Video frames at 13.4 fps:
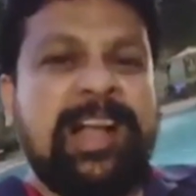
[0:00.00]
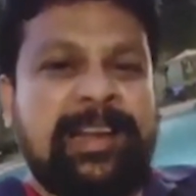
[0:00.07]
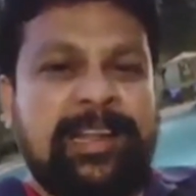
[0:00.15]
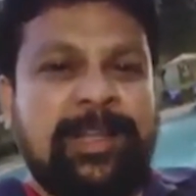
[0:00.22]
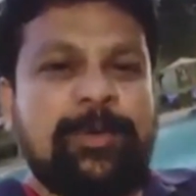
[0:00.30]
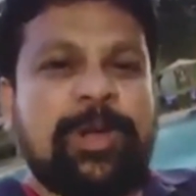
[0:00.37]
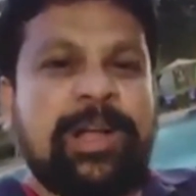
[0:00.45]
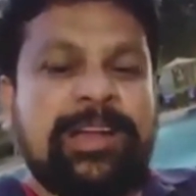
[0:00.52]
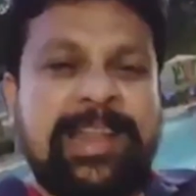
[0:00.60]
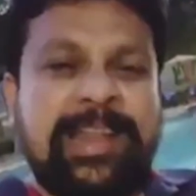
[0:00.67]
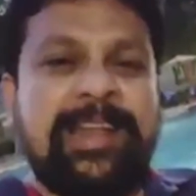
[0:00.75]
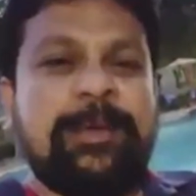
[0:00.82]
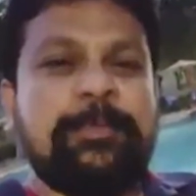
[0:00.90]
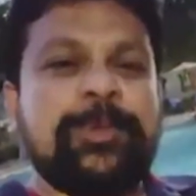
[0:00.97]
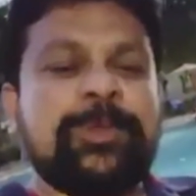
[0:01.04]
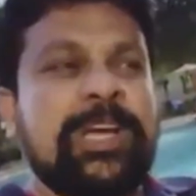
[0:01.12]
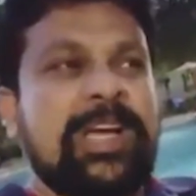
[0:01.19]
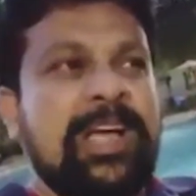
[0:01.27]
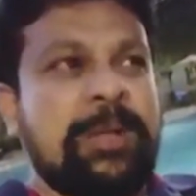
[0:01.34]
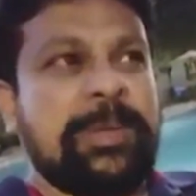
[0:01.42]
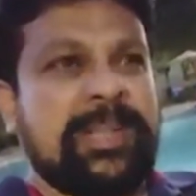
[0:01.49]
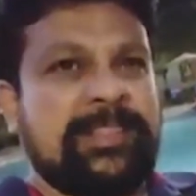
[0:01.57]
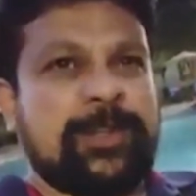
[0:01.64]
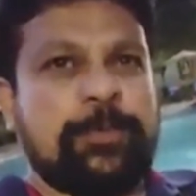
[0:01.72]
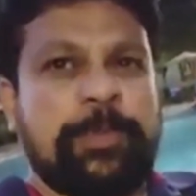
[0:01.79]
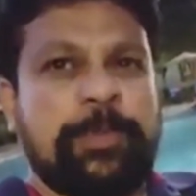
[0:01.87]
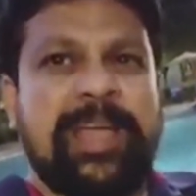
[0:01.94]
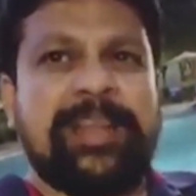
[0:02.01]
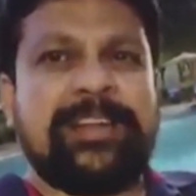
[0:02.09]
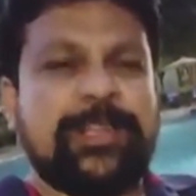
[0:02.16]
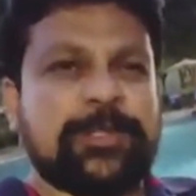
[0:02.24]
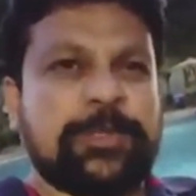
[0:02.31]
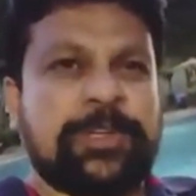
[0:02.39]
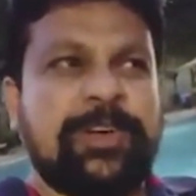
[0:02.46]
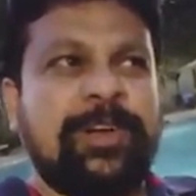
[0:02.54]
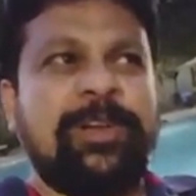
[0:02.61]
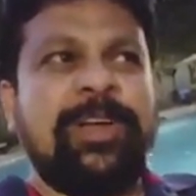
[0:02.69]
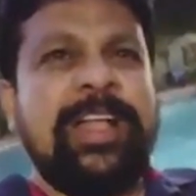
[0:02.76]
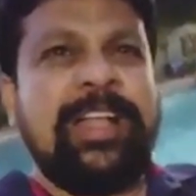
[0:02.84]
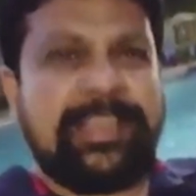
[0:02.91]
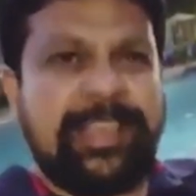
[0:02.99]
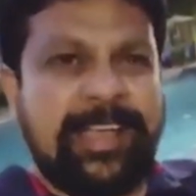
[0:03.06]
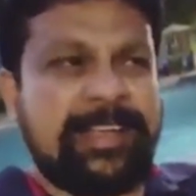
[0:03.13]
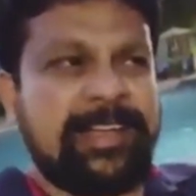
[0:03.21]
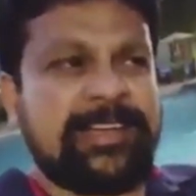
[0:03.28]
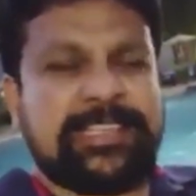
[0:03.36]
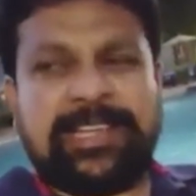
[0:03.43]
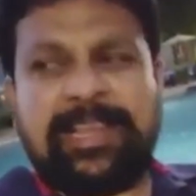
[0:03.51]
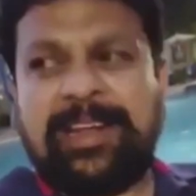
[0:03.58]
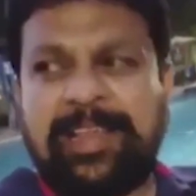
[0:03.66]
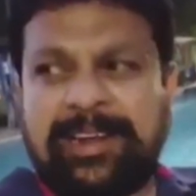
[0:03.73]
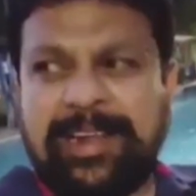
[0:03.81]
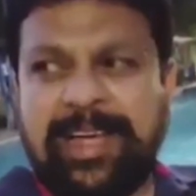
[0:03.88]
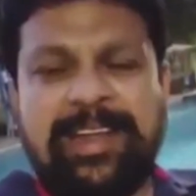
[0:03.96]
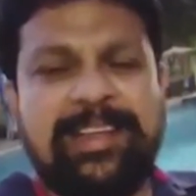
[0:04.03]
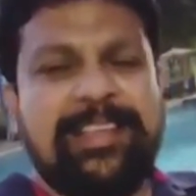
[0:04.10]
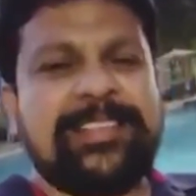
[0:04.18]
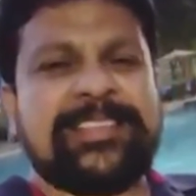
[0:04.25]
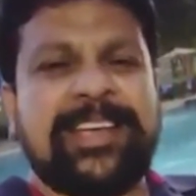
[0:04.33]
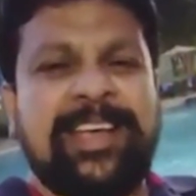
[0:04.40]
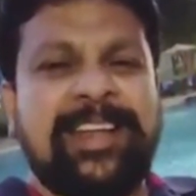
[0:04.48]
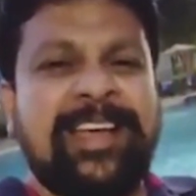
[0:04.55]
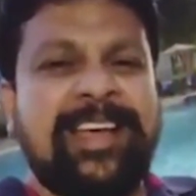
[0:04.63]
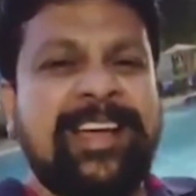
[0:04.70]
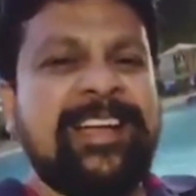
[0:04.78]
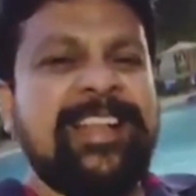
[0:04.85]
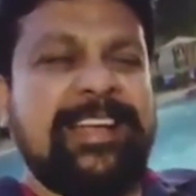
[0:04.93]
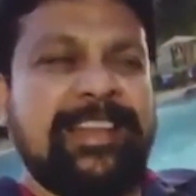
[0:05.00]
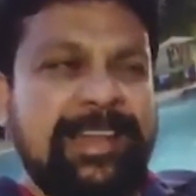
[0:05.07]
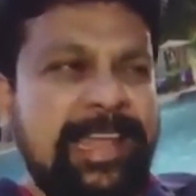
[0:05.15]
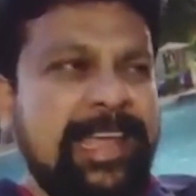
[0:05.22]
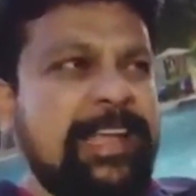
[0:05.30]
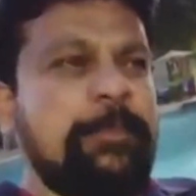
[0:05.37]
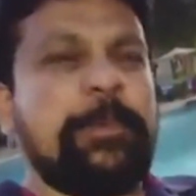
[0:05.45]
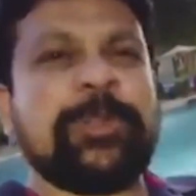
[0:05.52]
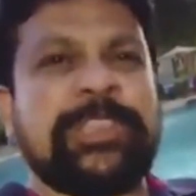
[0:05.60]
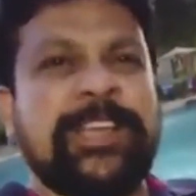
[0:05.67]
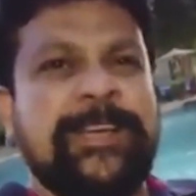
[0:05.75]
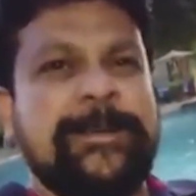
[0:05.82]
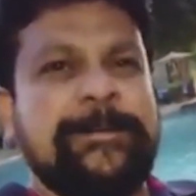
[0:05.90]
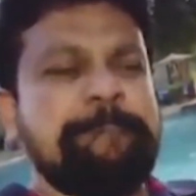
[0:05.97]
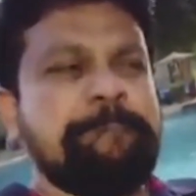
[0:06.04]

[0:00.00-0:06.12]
అంటే ఒక నెల ముందుగా మనందరం ప్లాన్లు వేసుకునేవాళ్ళం కేక్ కట్ చేయాలా ర్యాలీలు చేయాలా లేకపోతే